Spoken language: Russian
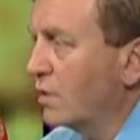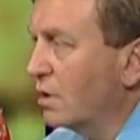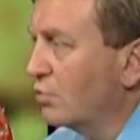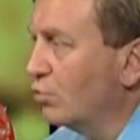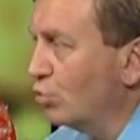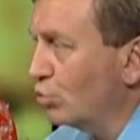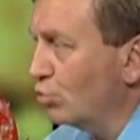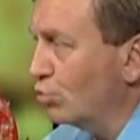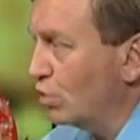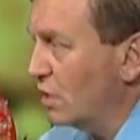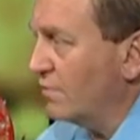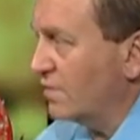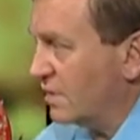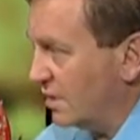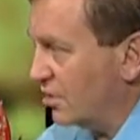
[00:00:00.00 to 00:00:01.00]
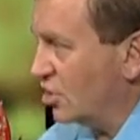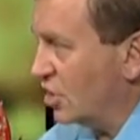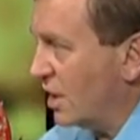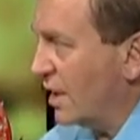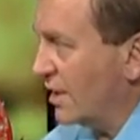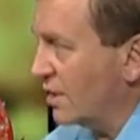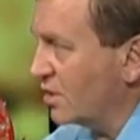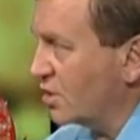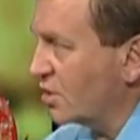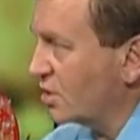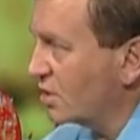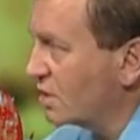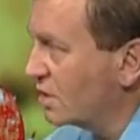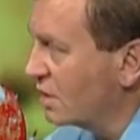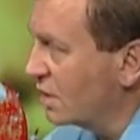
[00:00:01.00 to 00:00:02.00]
которую ты
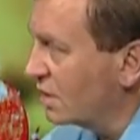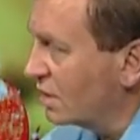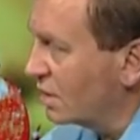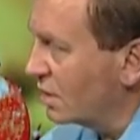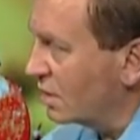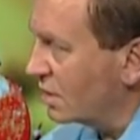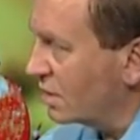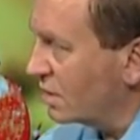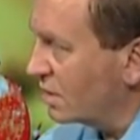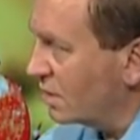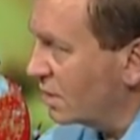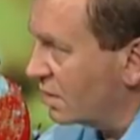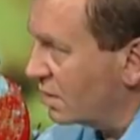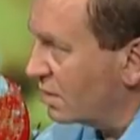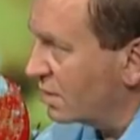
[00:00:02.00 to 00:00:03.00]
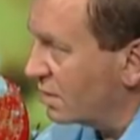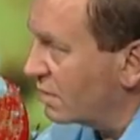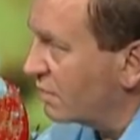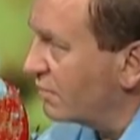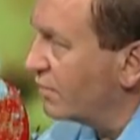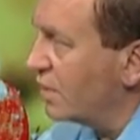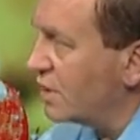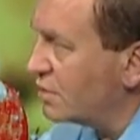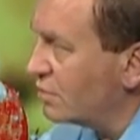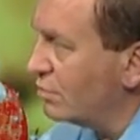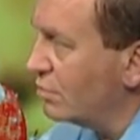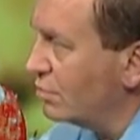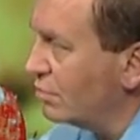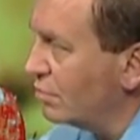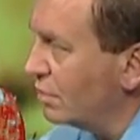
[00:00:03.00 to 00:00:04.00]
встречаешь
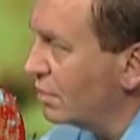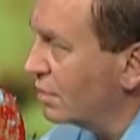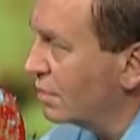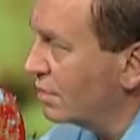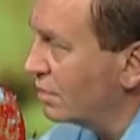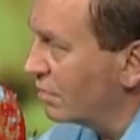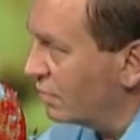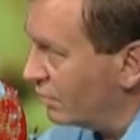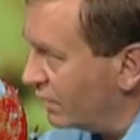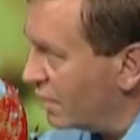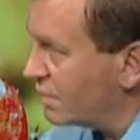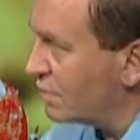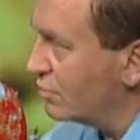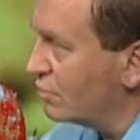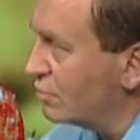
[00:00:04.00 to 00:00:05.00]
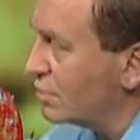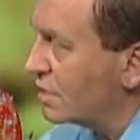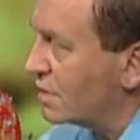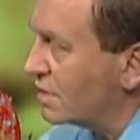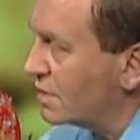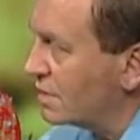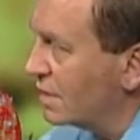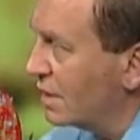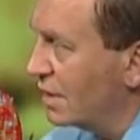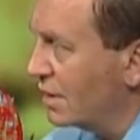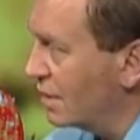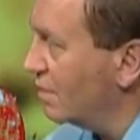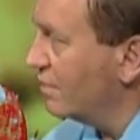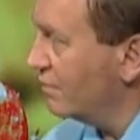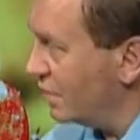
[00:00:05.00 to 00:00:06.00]
вечную, вечную жизнь,
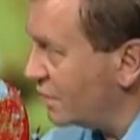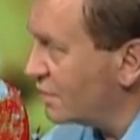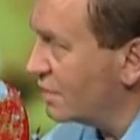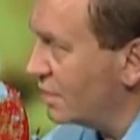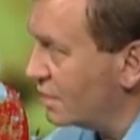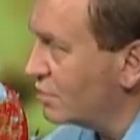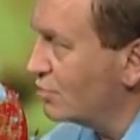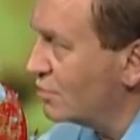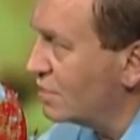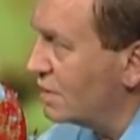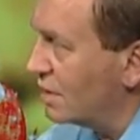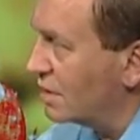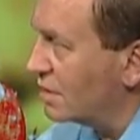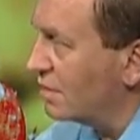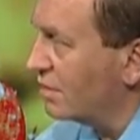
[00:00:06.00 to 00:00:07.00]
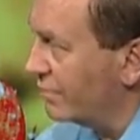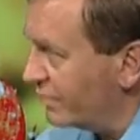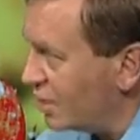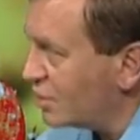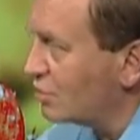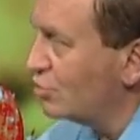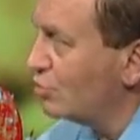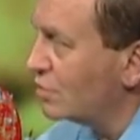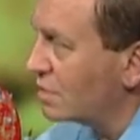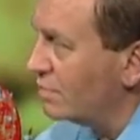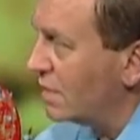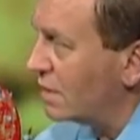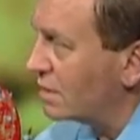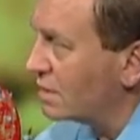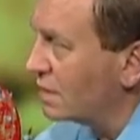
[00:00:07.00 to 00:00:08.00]
или вечное осуждение, или вечную
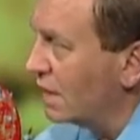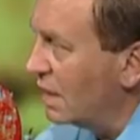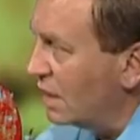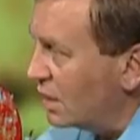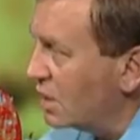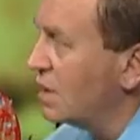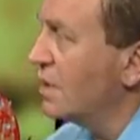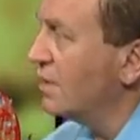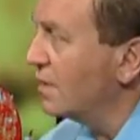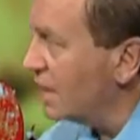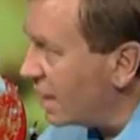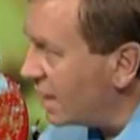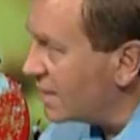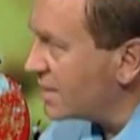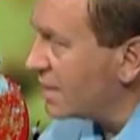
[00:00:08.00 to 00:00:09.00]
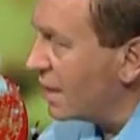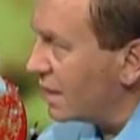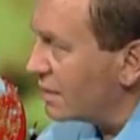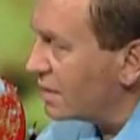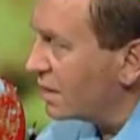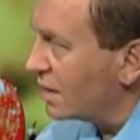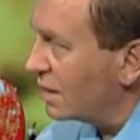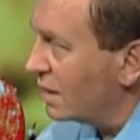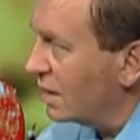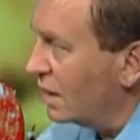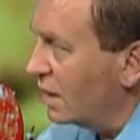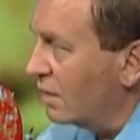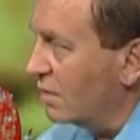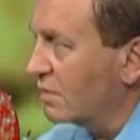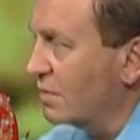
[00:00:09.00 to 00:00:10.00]
смерть, mm или наказание,
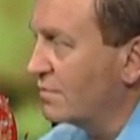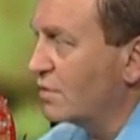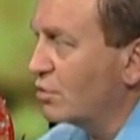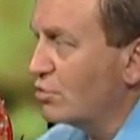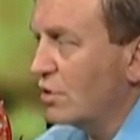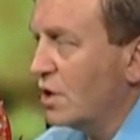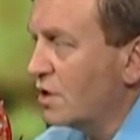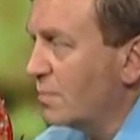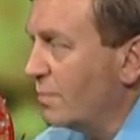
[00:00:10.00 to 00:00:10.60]
ты встречаешь